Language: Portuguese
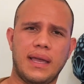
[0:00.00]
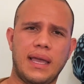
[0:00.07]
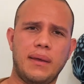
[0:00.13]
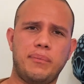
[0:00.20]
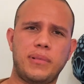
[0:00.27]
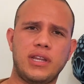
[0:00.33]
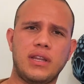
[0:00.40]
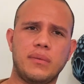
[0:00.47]

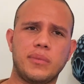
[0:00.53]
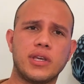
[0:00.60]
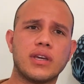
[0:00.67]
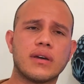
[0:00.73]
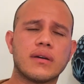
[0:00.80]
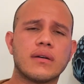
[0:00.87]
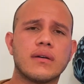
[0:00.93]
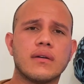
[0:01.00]

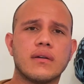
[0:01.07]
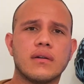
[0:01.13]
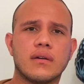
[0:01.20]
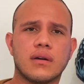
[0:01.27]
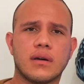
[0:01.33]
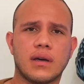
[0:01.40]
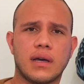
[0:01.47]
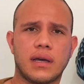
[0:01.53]
Epidemia.
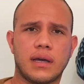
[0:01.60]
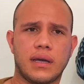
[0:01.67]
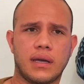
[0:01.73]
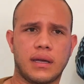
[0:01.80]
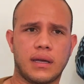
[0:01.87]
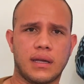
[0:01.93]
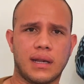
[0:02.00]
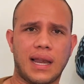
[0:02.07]

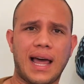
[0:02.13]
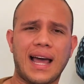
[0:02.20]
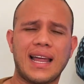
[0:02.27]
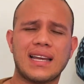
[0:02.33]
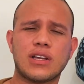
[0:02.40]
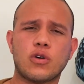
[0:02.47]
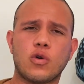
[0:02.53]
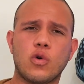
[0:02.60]
É,
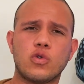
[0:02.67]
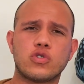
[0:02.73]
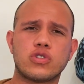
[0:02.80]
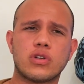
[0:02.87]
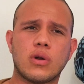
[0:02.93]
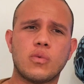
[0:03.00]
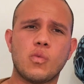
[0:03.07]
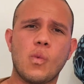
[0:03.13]
lá ele
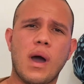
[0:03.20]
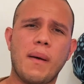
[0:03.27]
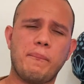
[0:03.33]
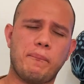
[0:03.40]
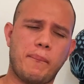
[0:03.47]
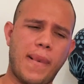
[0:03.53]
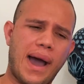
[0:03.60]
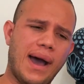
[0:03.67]
consta uma
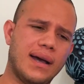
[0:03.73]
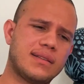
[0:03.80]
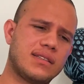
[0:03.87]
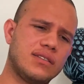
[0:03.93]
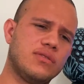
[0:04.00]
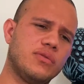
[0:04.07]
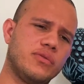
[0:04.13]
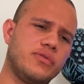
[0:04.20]

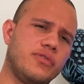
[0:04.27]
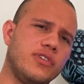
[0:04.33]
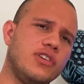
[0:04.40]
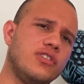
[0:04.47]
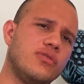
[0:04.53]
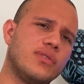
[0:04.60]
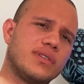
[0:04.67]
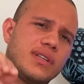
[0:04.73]
parte do
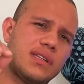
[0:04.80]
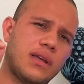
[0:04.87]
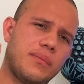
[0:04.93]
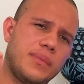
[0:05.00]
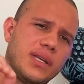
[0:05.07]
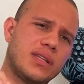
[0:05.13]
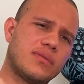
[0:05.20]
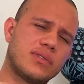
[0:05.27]
vídeo
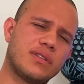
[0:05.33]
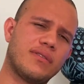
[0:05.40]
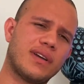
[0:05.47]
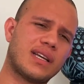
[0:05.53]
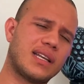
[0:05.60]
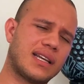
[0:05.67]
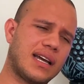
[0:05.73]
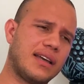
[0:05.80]
exatamente que você
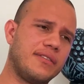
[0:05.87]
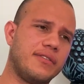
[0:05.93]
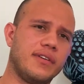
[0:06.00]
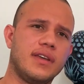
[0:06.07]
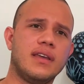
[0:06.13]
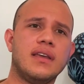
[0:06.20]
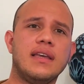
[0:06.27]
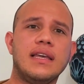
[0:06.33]
vai clicar e
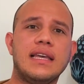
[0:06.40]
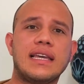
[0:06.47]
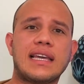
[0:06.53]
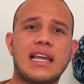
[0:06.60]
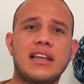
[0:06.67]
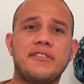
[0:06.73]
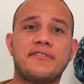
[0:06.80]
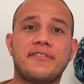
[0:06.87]
ver
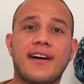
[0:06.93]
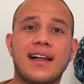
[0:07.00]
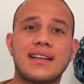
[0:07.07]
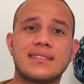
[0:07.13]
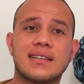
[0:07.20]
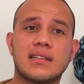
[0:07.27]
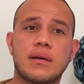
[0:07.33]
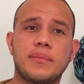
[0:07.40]
que ele
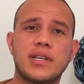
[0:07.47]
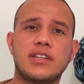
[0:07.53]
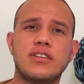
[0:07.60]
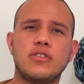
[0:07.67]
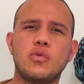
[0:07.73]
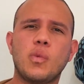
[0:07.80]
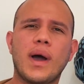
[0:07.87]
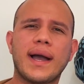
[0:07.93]
fala
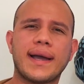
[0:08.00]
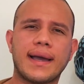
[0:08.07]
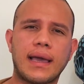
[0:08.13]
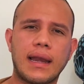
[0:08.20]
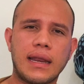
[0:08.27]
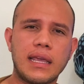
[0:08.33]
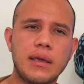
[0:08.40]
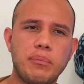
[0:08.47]
exatamente de uma
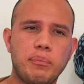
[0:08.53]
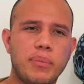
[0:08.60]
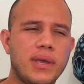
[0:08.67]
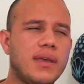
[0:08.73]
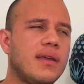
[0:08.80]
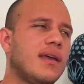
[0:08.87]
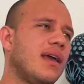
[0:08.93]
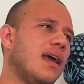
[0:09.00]

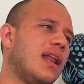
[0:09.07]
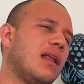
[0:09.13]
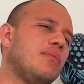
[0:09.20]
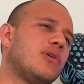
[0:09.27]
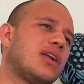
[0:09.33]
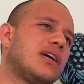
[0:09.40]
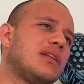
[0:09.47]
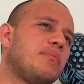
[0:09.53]
gripe
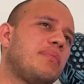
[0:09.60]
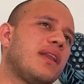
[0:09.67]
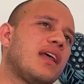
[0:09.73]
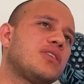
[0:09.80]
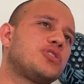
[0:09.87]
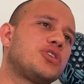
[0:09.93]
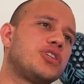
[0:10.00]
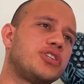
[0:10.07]
elaborada
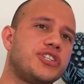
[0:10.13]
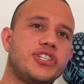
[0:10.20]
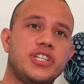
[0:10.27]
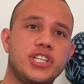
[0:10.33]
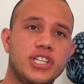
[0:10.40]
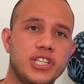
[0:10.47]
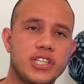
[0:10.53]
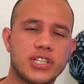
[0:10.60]
pela
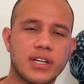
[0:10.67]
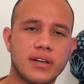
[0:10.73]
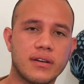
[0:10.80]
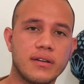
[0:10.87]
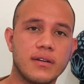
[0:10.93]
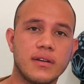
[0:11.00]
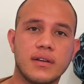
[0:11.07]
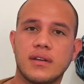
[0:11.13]

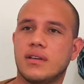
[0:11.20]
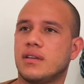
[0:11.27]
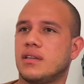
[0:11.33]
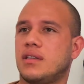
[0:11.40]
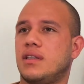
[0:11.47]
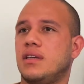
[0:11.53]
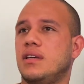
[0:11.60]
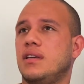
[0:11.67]
China
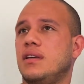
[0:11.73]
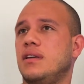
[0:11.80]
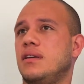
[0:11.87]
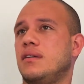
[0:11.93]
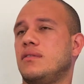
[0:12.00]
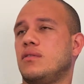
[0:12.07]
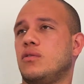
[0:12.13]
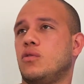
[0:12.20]

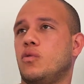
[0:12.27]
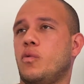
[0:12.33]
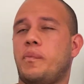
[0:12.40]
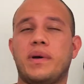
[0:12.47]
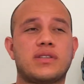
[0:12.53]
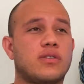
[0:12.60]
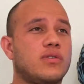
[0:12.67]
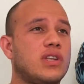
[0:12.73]
que o
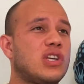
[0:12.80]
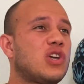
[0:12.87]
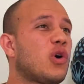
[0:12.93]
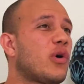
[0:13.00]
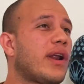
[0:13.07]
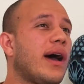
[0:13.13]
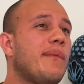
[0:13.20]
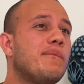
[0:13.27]
pessoal tem que
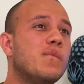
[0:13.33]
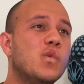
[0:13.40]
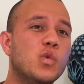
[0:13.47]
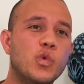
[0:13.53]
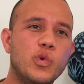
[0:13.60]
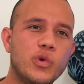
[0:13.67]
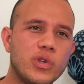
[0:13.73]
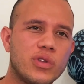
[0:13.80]
orar
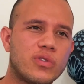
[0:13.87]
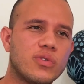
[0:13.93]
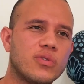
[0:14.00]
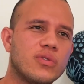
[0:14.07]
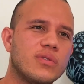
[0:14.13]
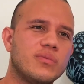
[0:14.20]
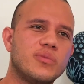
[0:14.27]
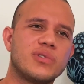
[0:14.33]

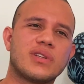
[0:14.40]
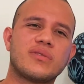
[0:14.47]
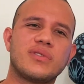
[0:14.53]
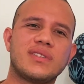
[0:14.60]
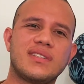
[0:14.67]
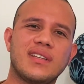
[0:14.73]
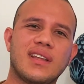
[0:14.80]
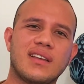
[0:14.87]
muito, muita
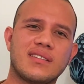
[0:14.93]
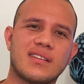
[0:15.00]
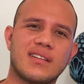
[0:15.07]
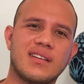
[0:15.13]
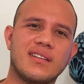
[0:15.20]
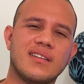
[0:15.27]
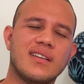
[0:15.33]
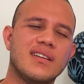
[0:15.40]

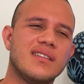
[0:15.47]
coincidência, né?